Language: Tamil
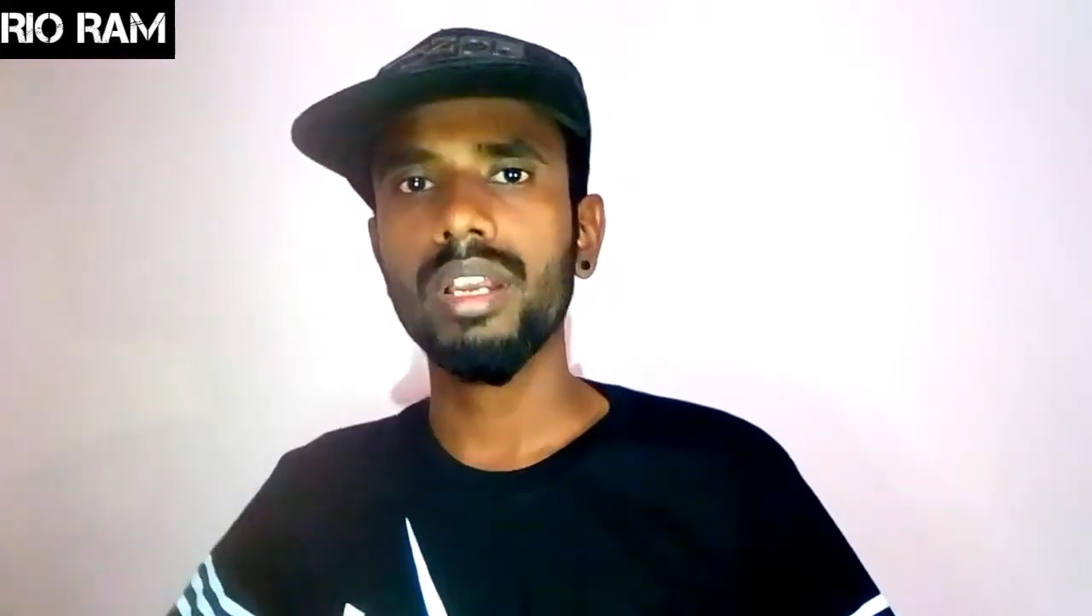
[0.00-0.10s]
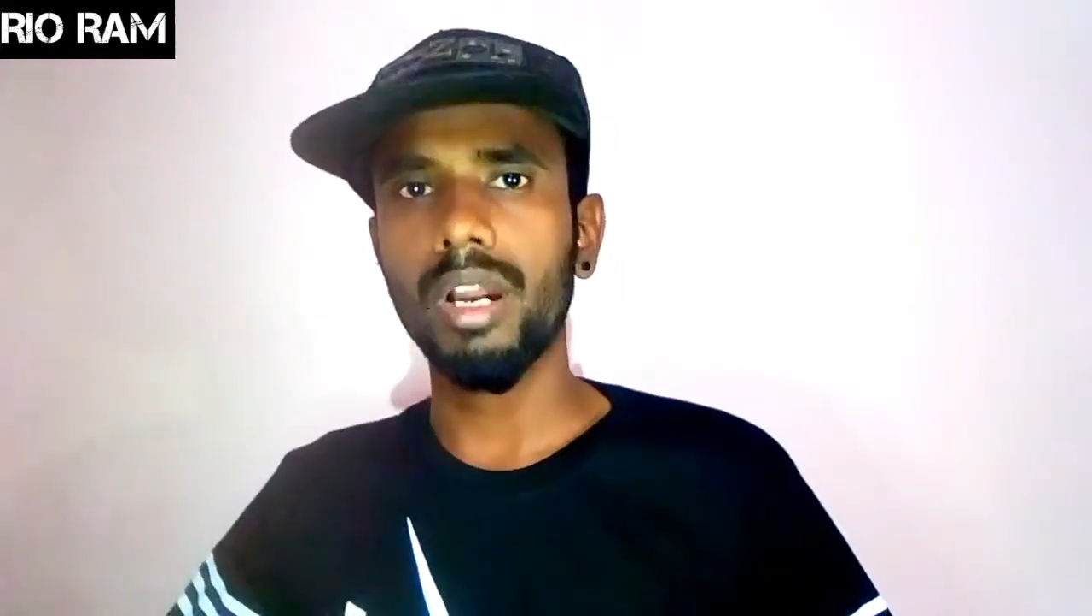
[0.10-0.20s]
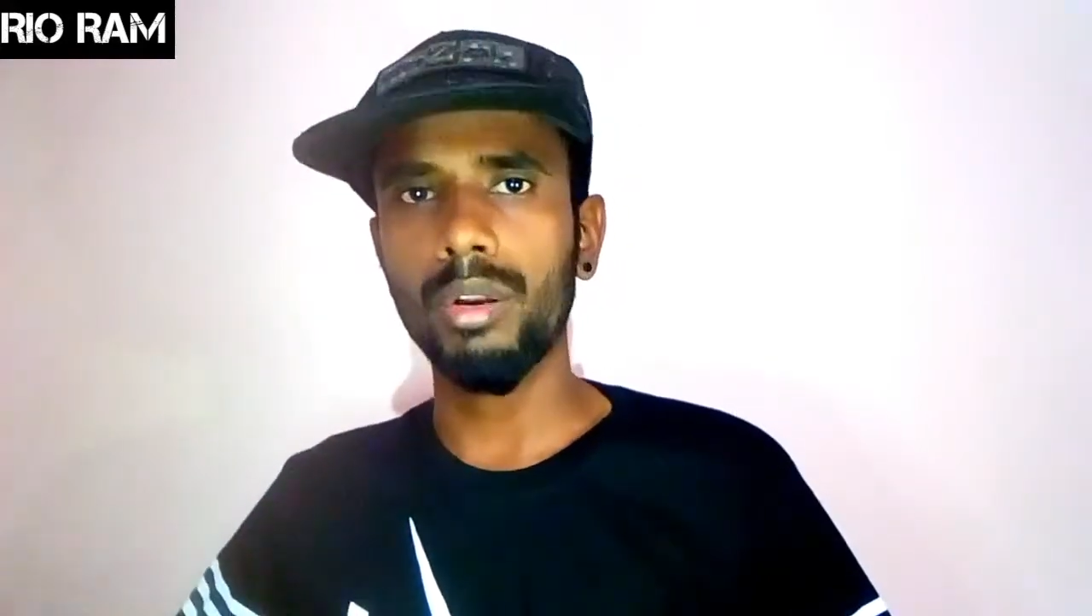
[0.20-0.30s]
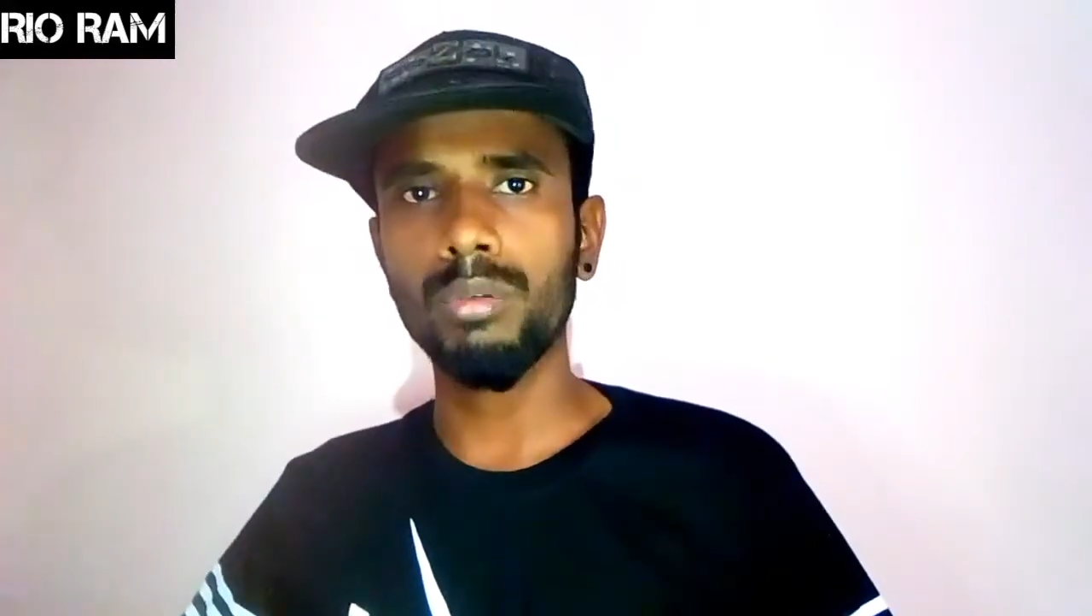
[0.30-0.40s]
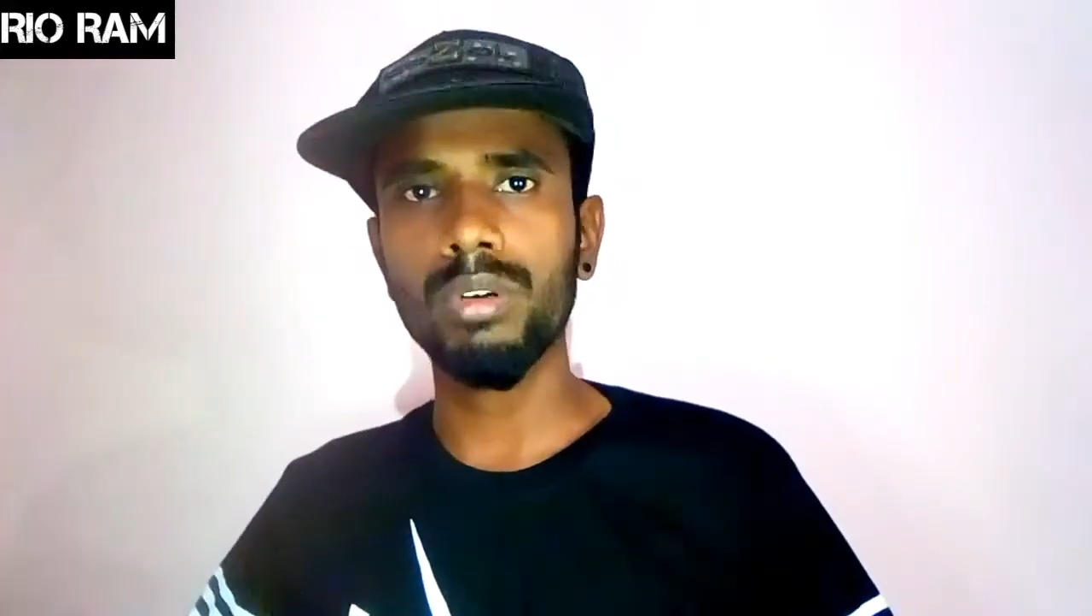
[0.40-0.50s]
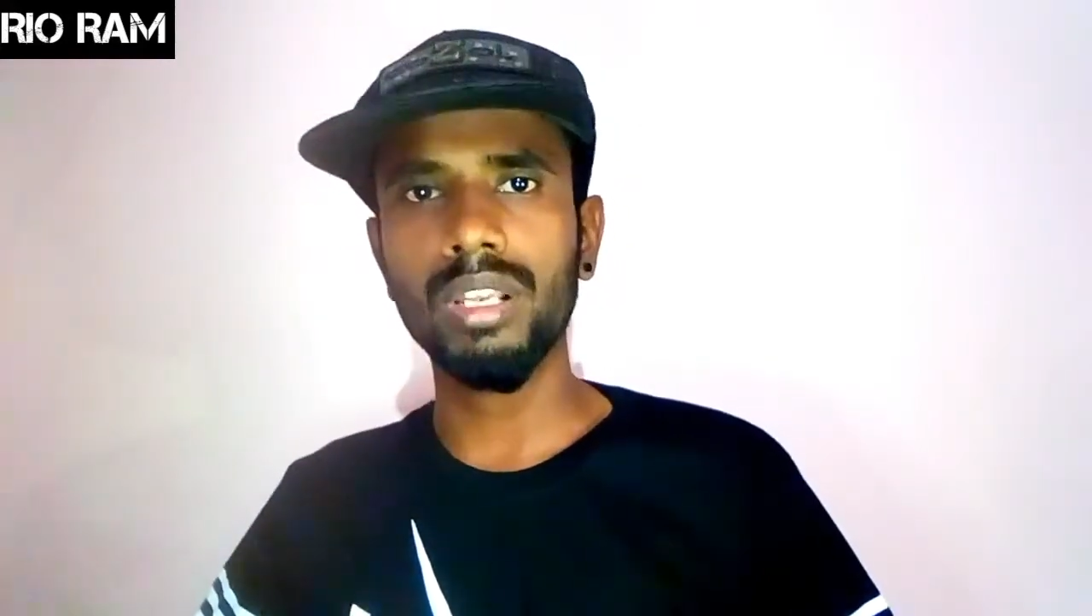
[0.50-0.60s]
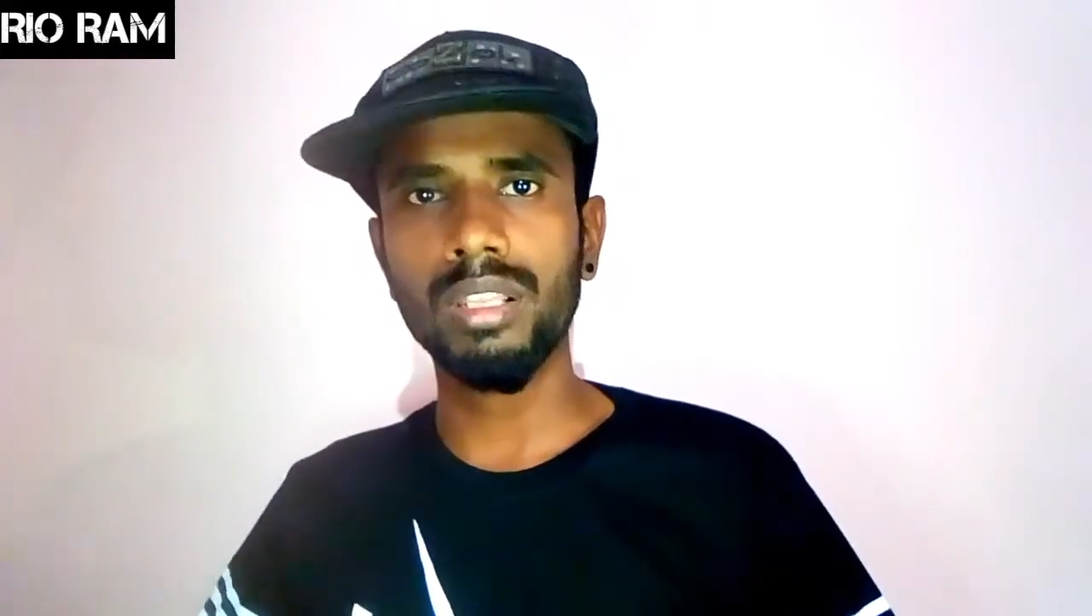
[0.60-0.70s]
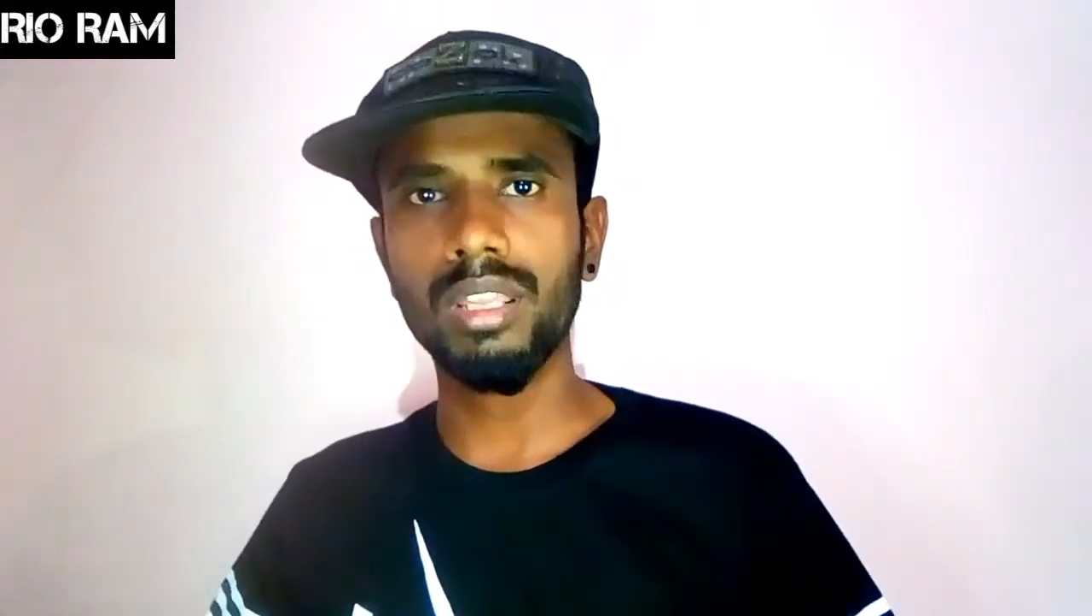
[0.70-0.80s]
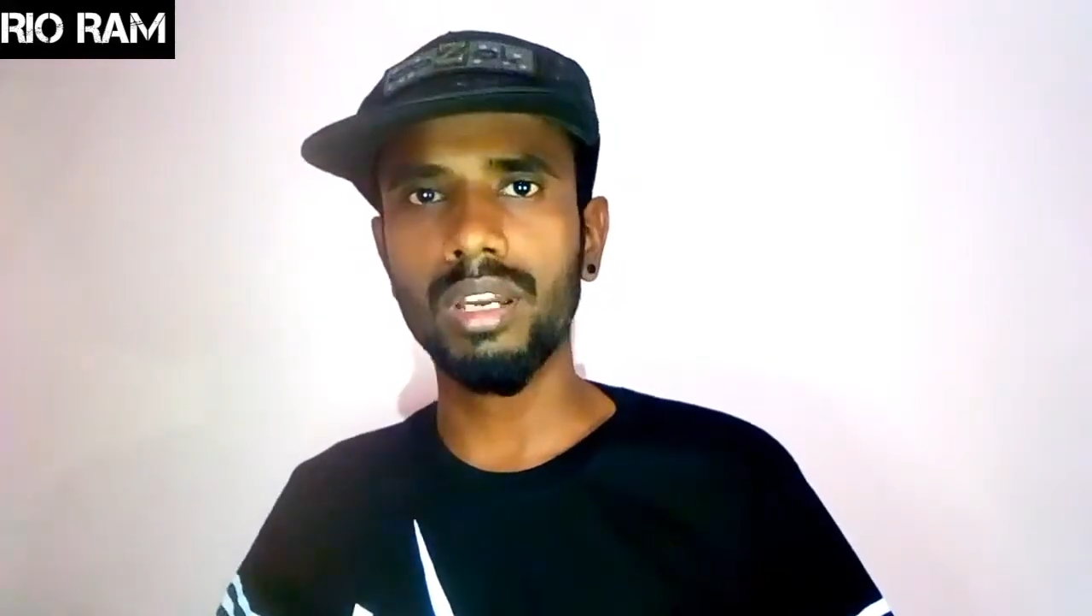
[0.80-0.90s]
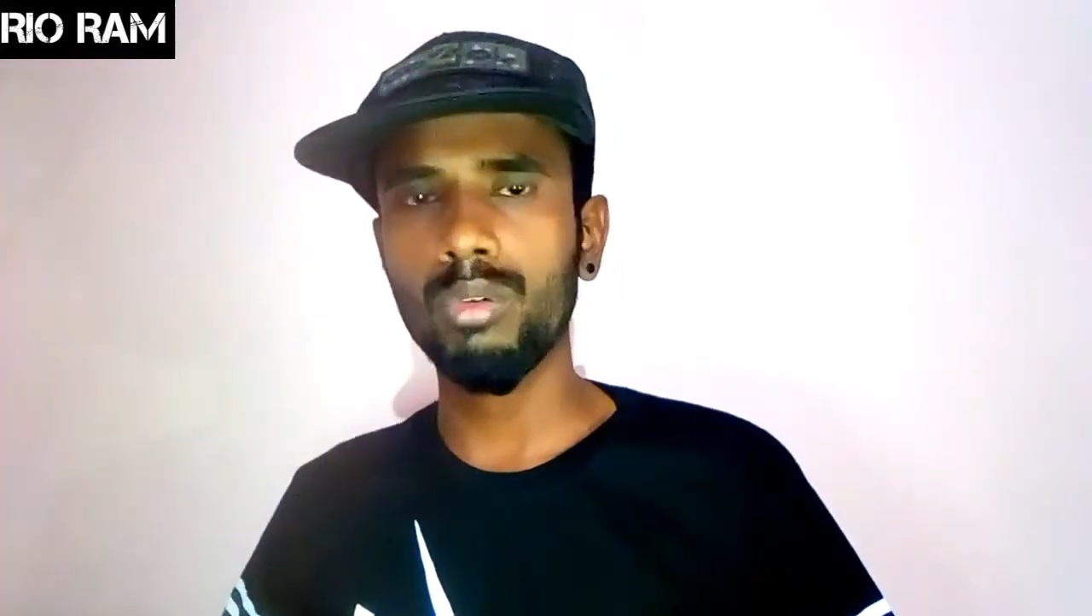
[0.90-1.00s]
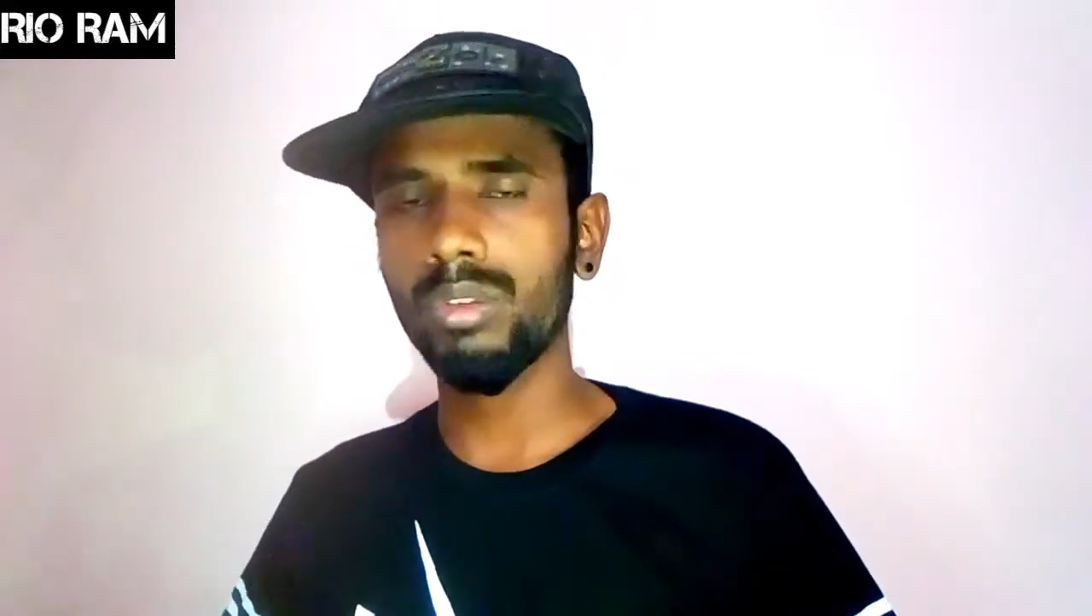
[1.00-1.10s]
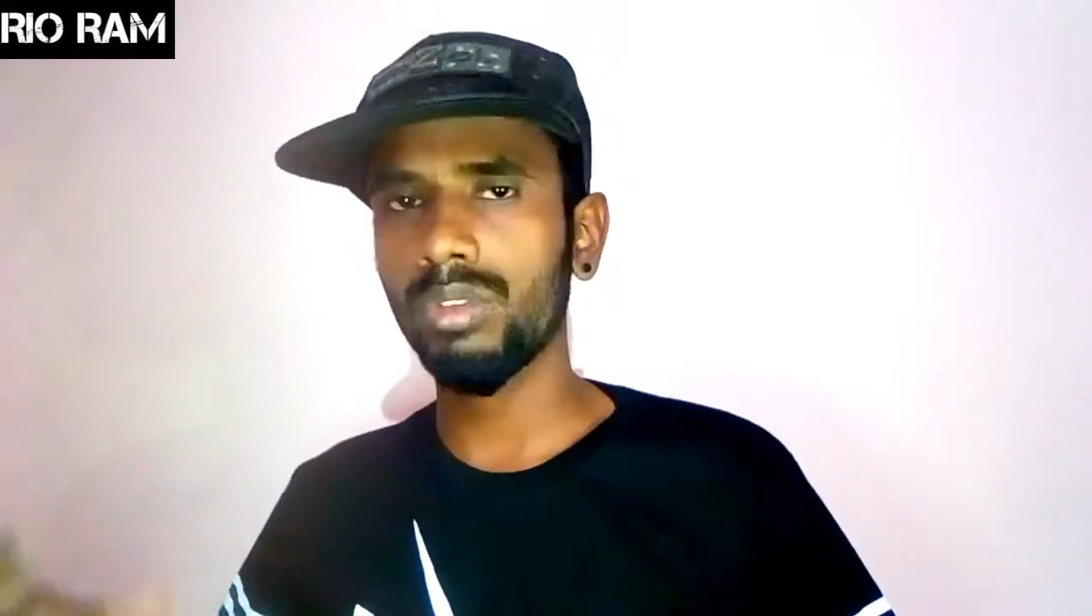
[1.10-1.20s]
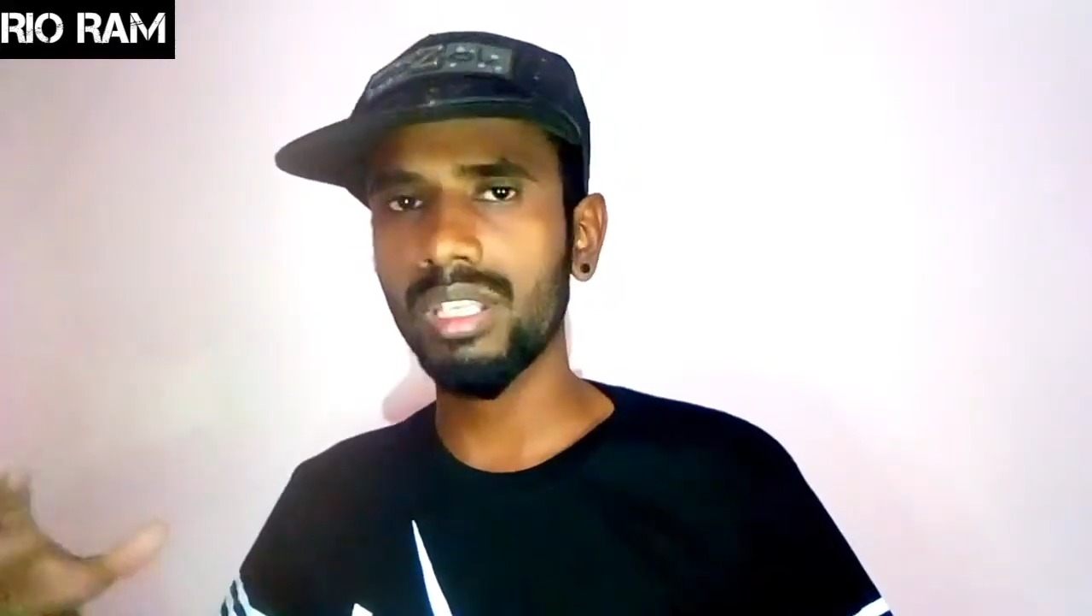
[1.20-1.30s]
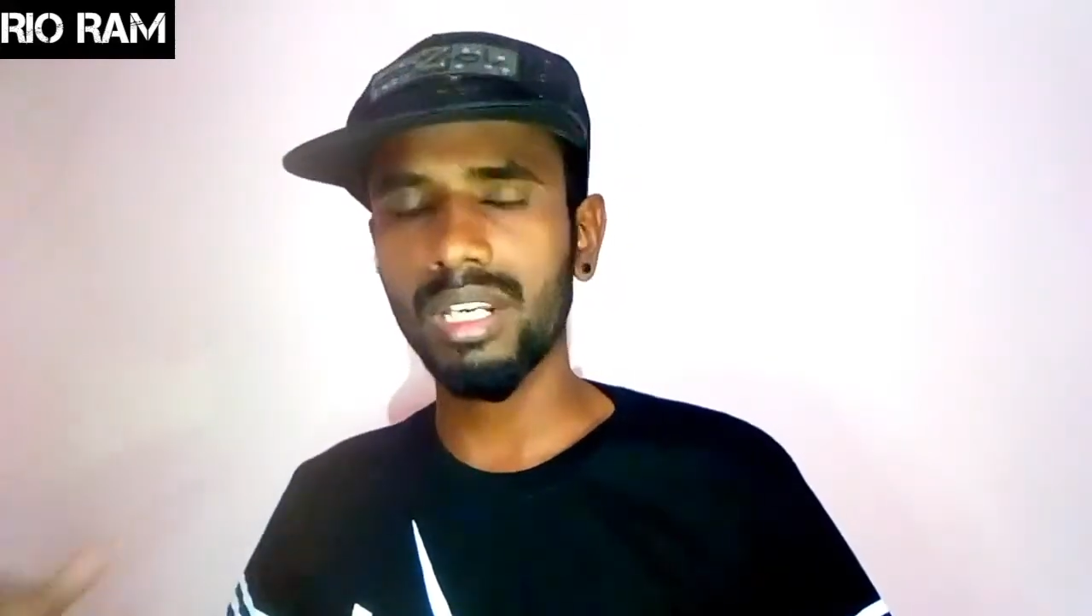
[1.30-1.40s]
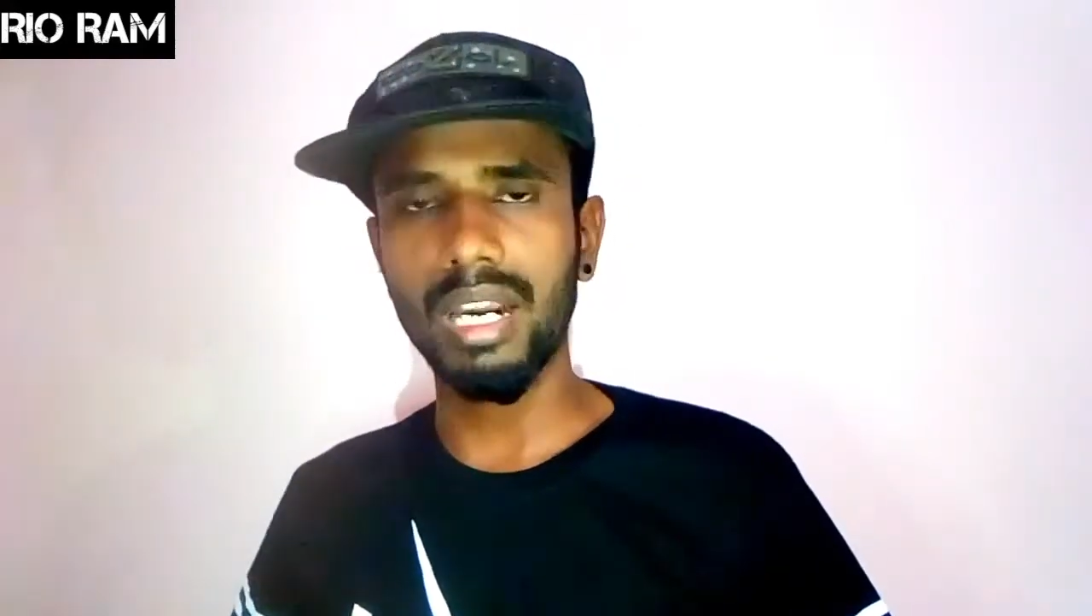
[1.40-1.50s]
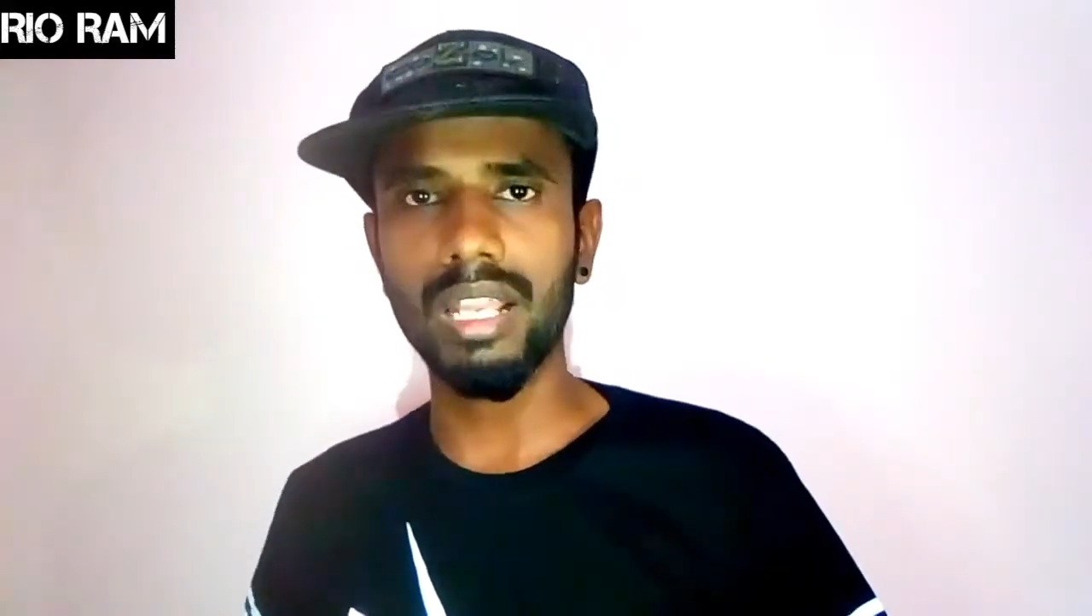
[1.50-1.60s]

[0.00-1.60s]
கண்டனம் ஒன்று இருந்ததாகவும் அது வந்து இந்த